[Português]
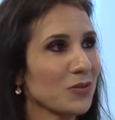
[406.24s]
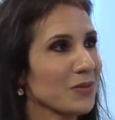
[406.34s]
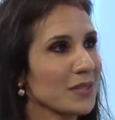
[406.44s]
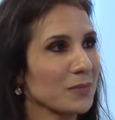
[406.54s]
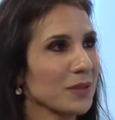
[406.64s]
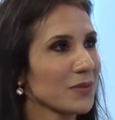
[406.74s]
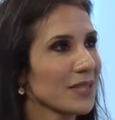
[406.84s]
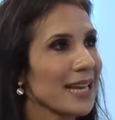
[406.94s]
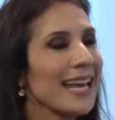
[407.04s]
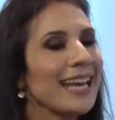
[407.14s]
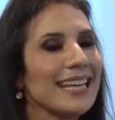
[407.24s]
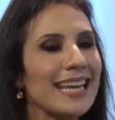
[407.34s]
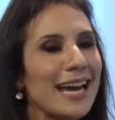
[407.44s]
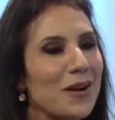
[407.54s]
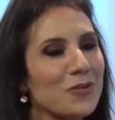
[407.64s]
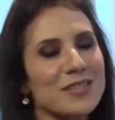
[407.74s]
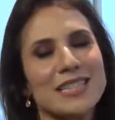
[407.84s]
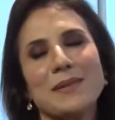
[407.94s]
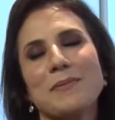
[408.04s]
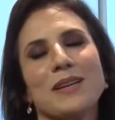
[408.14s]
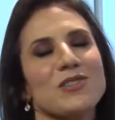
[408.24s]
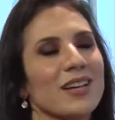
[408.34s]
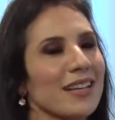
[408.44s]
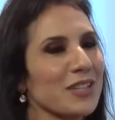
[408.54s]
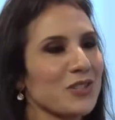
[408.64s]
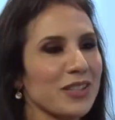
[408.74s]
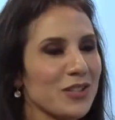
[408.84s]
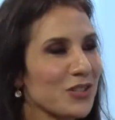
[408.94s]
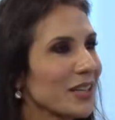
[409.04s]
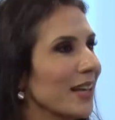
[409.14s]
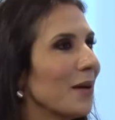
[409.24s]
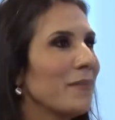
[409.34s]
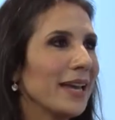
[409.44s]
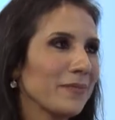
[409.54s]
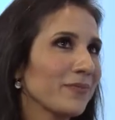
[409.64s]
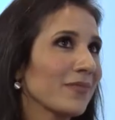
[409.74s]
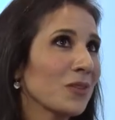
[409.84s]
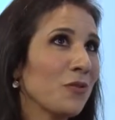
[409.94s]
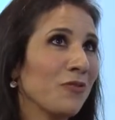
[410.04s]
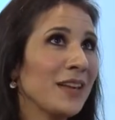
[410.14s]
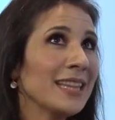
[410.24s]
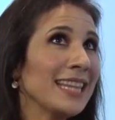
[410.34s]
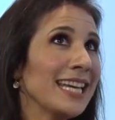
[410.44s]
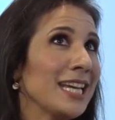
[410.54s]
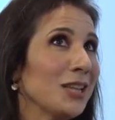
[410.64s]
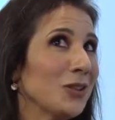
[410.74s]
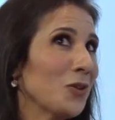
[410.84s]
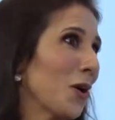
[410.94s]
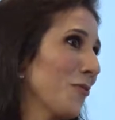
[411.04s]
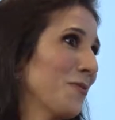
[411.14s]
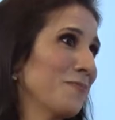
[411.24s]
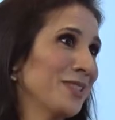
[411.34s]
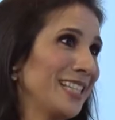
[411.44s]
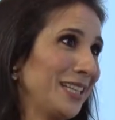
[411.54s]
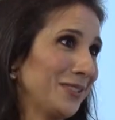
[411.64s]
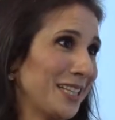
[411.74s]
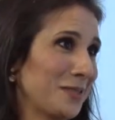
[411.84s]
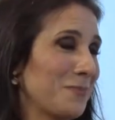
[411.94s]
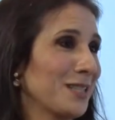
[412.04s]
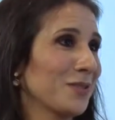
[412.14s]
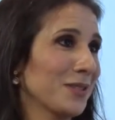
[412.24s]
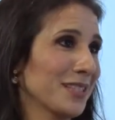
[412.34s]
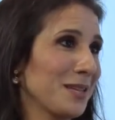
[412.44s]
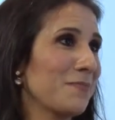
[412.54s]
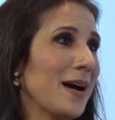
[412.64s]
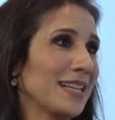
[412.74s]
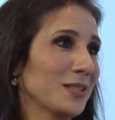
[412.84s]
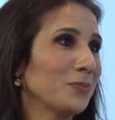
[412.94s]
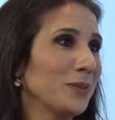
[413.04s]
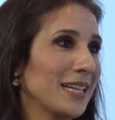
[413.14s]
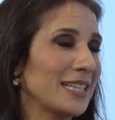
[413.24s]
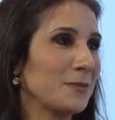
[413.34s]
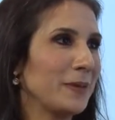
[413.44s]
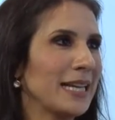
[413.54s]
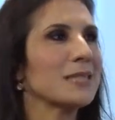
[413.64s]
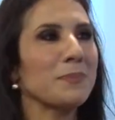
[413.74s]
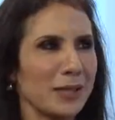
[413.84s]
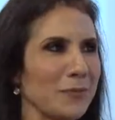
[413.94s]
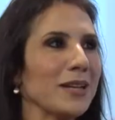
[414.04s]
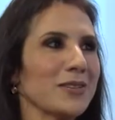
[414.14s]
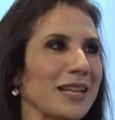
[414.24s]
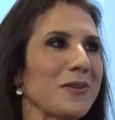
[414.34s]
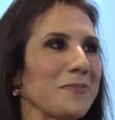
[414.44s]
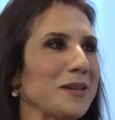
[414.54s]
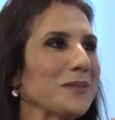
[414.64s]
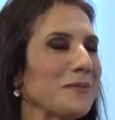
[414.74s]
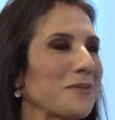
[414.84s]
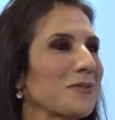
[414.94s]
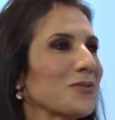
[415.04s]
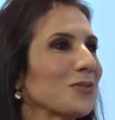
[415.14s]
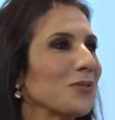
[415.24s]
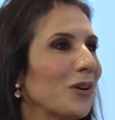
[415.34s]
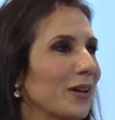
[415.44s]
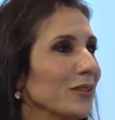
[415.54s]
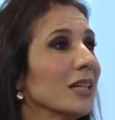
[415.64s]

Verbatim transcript: com as mãos. E é algo extremamente relaxante. Bem, 99% das pessoas que passam por essa experiência, pelo menos lá comigo no meu consultório,